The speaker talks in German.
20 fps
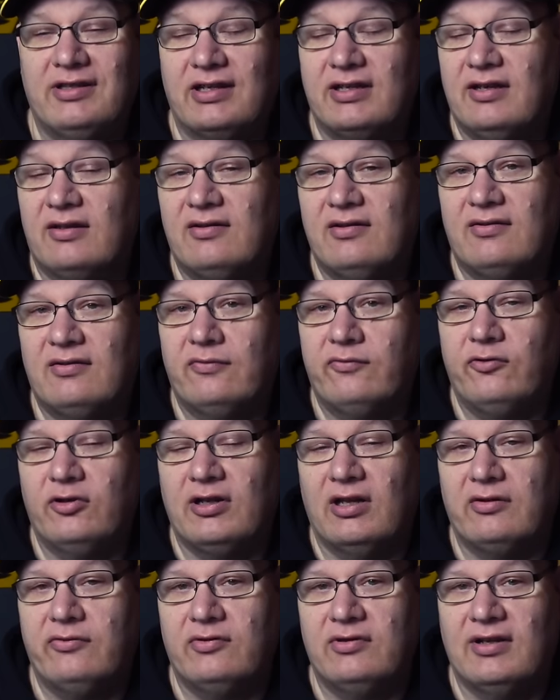Tickets für
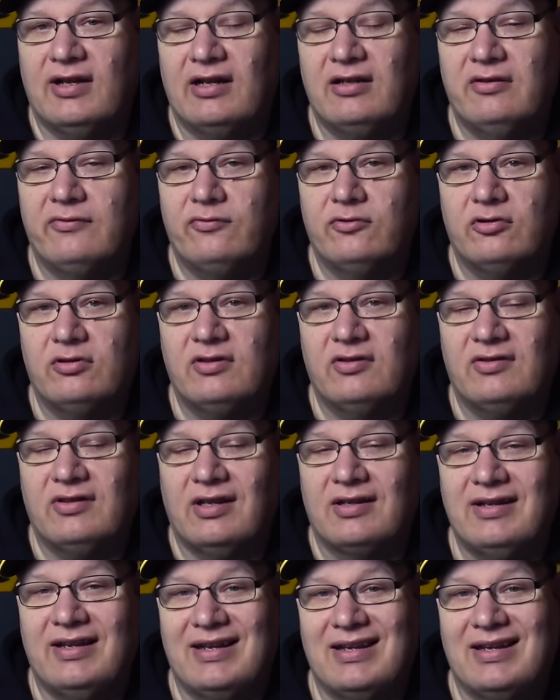das Finale wird es dann